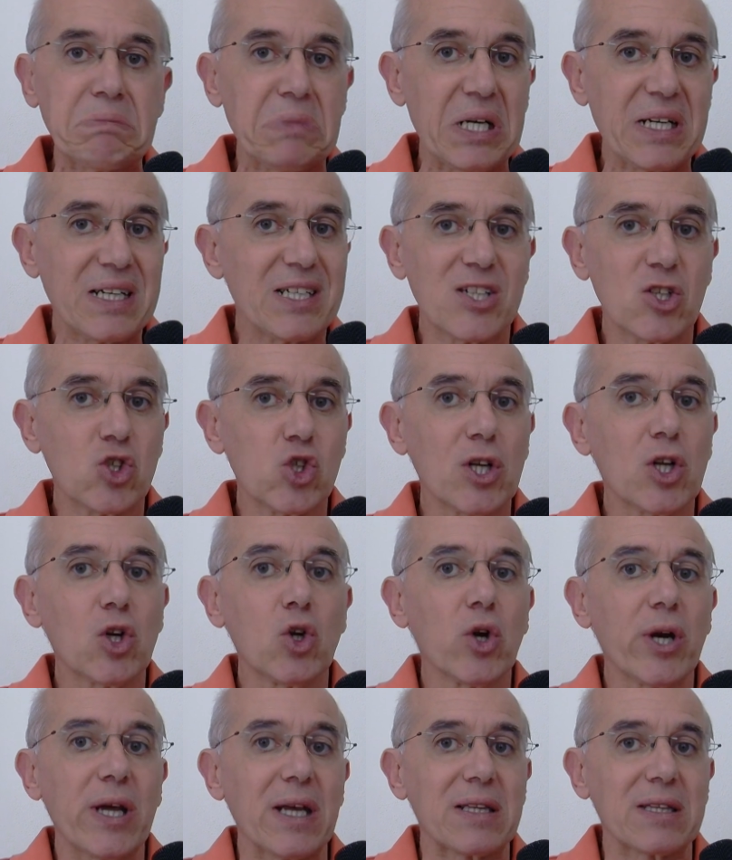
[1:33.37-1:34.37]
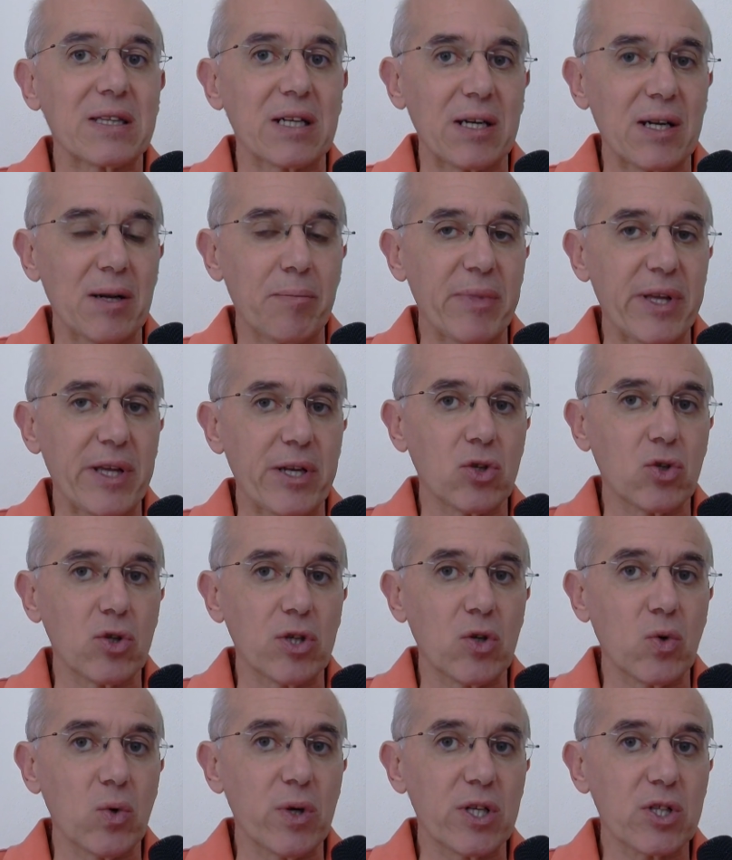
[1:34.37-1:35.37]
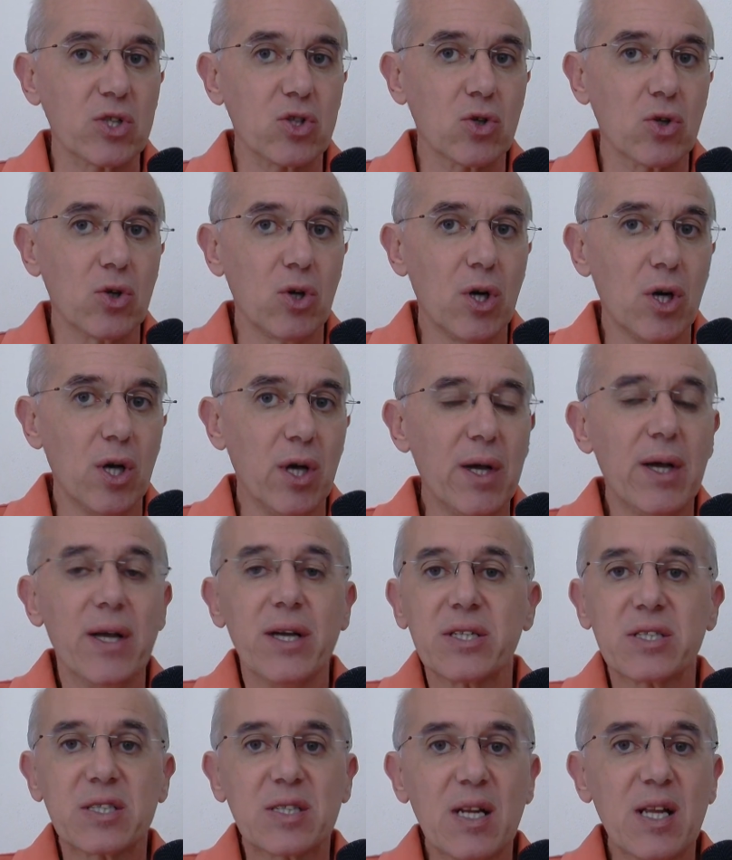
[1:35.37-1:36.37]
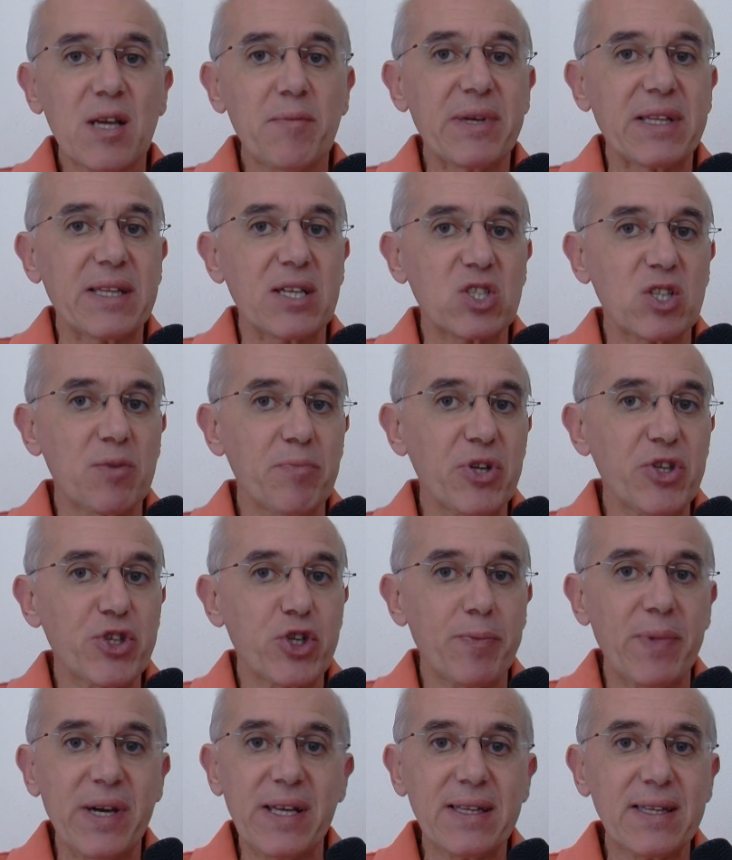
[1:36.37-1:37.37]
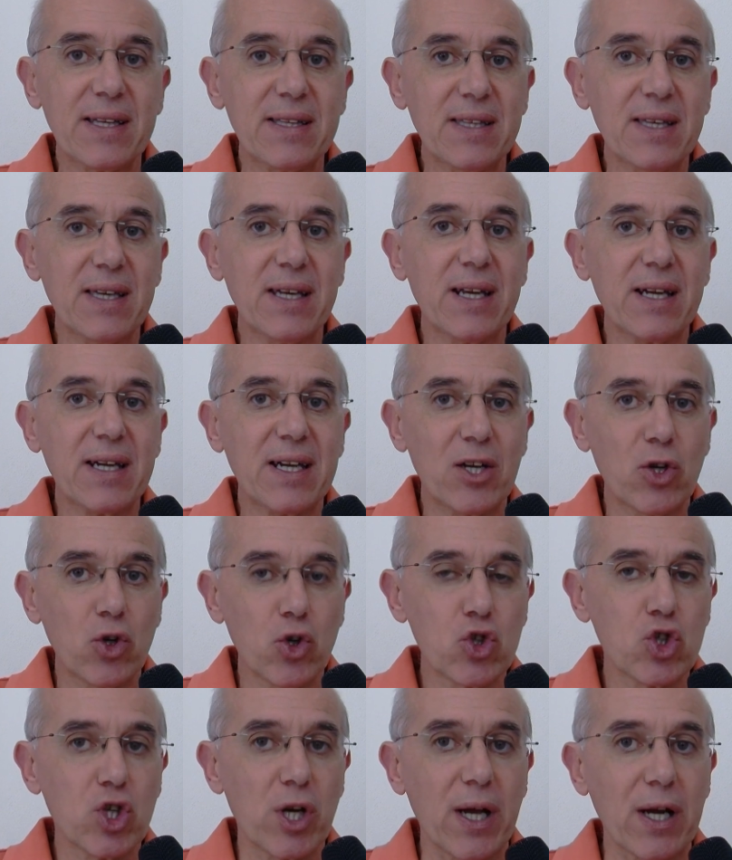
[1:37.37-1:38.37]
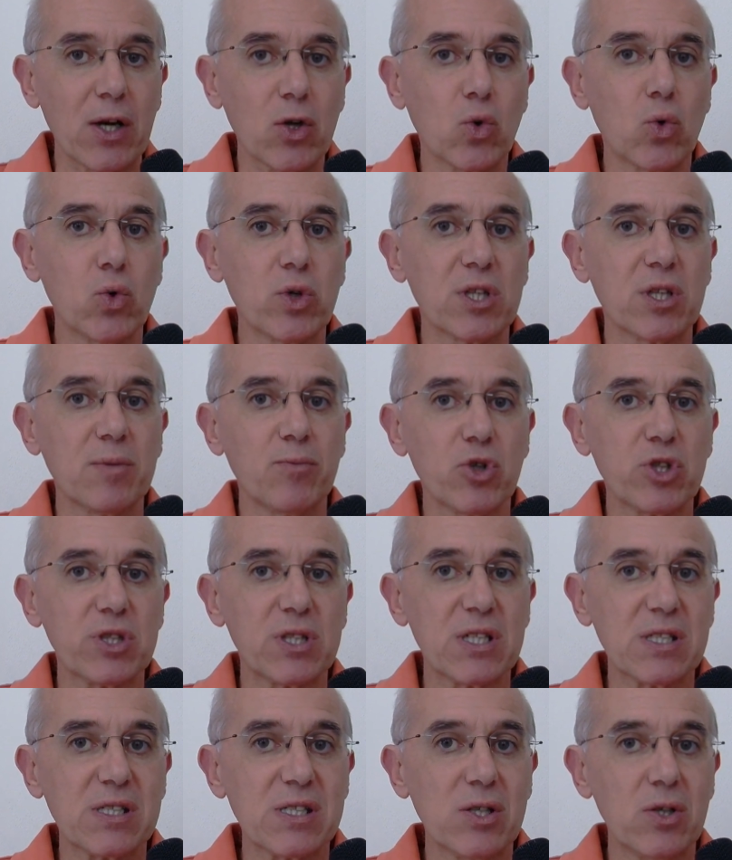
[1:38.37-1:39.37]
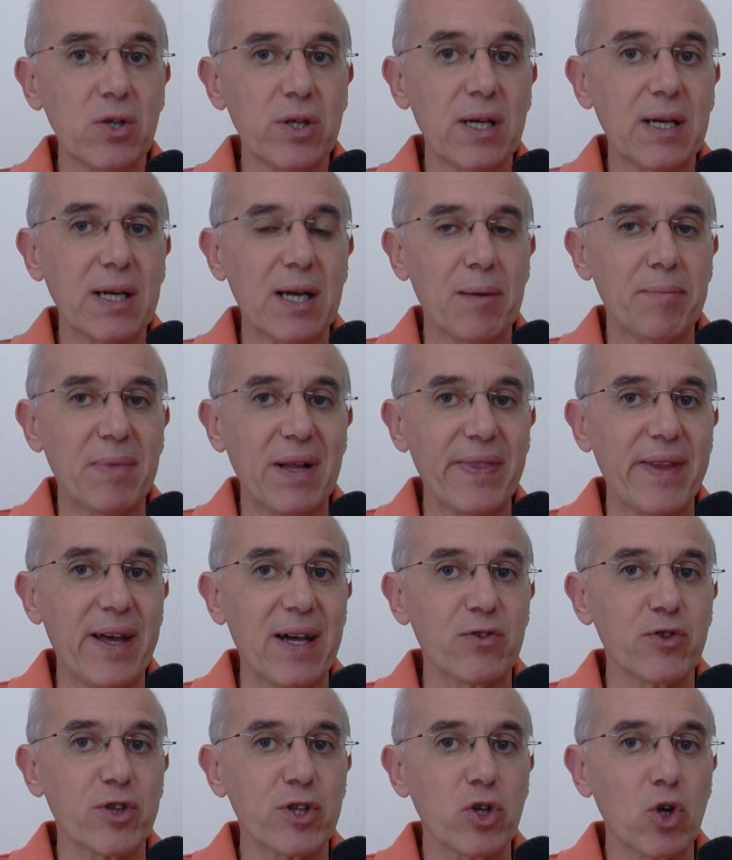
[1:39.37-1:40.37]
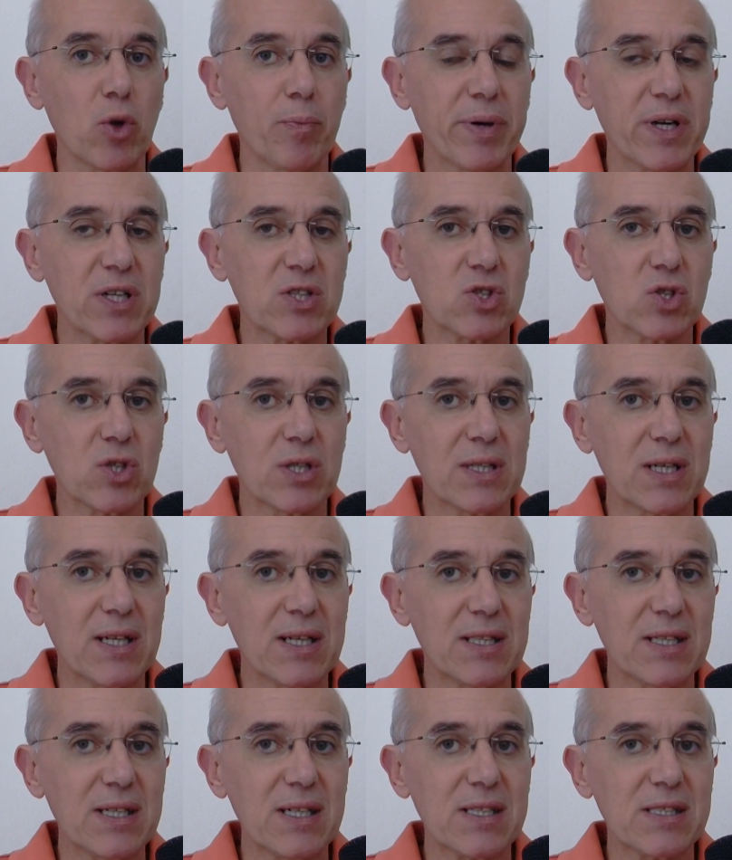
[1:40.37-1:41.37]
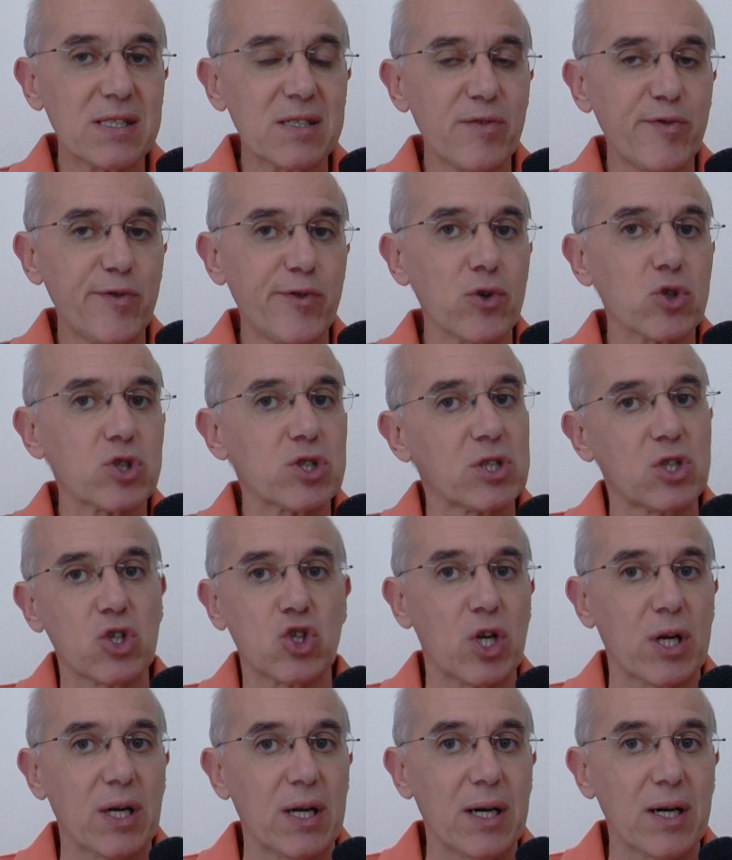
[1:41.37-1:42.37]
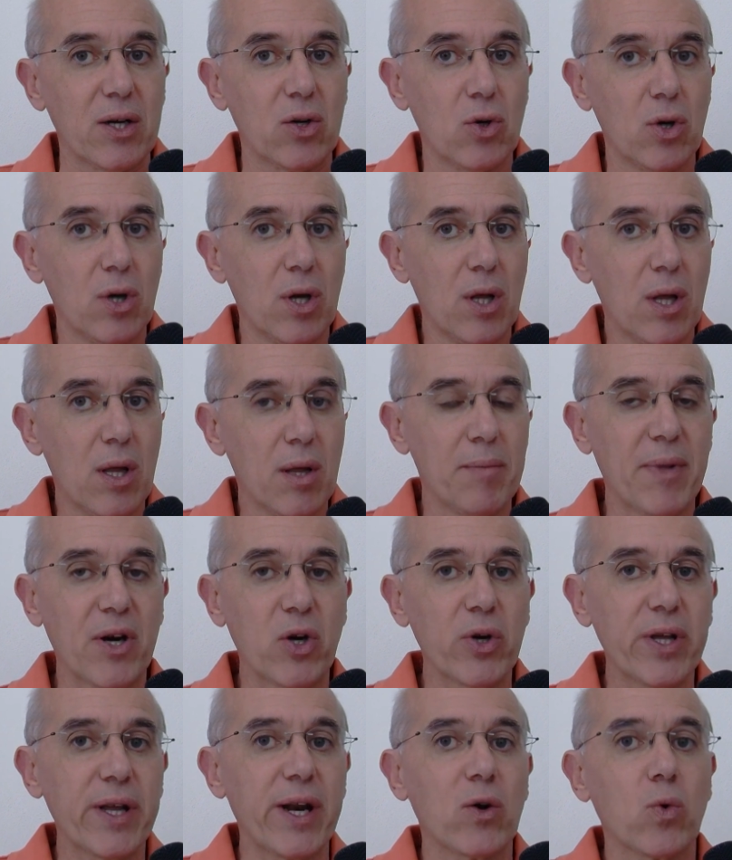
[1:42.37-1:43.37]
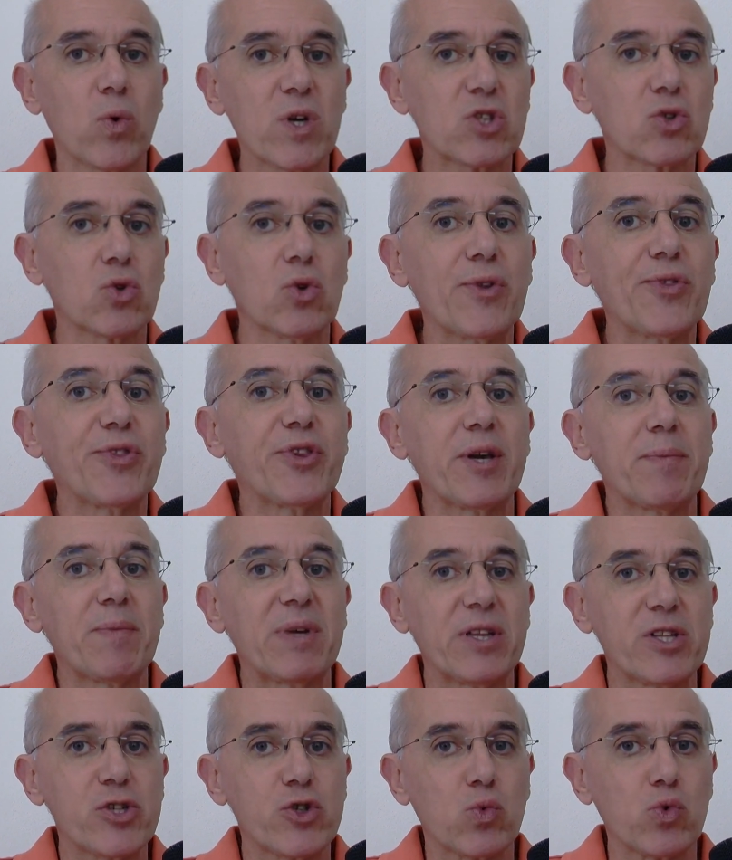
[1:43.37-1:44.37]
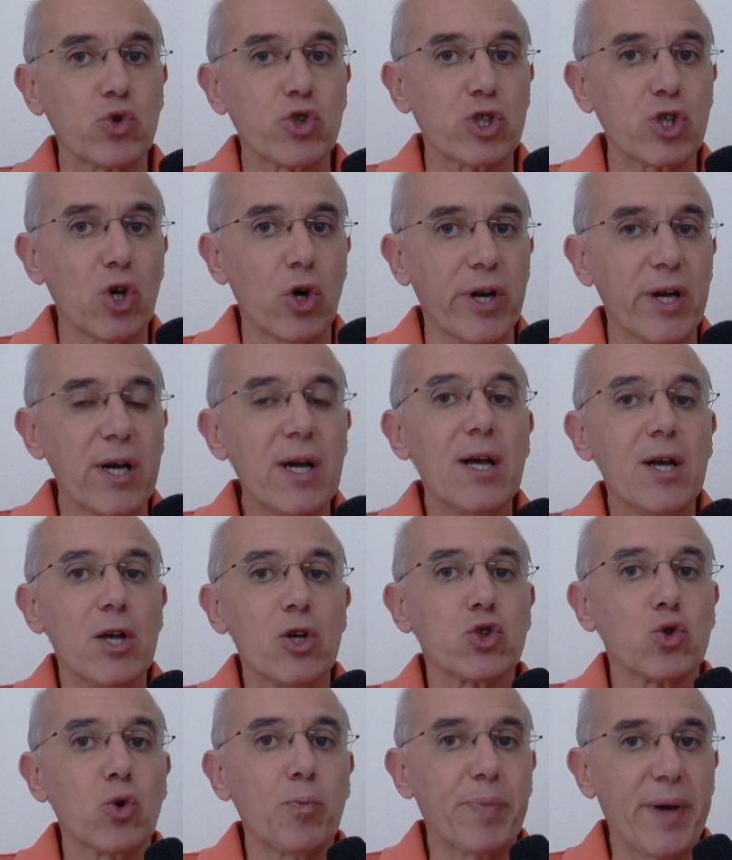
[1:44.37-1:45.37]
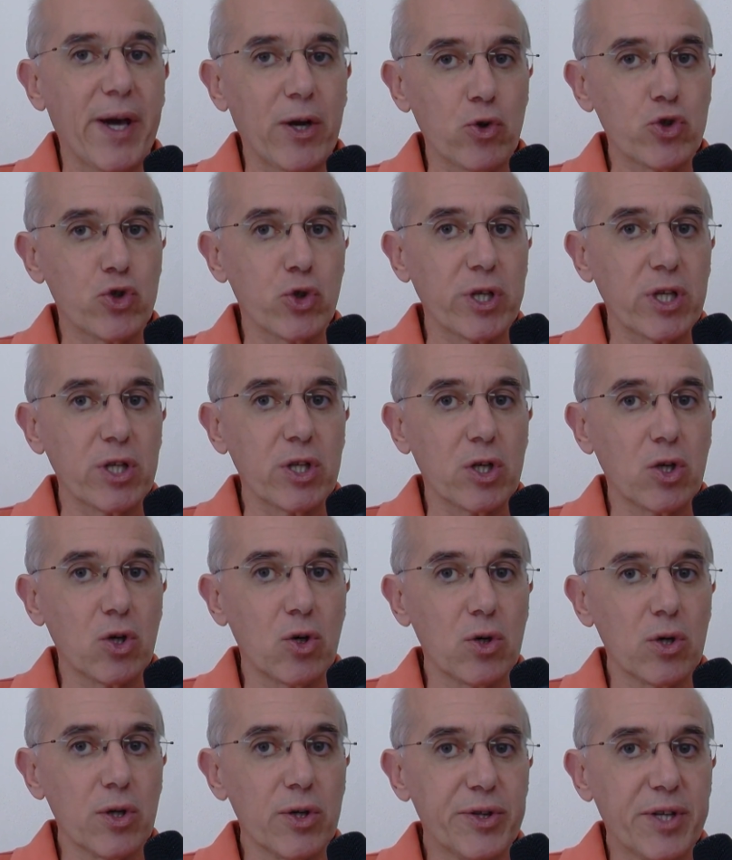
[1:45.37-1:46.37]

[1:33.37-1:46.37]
La Cassazione non entra nel merito di questo si limita semplicemente a dire che non c'è alcuna dimostrazione che il mandante dell'operazione della Diaz fosse De Gennaro ma non era questo il tema in discussione sul piano giuridico.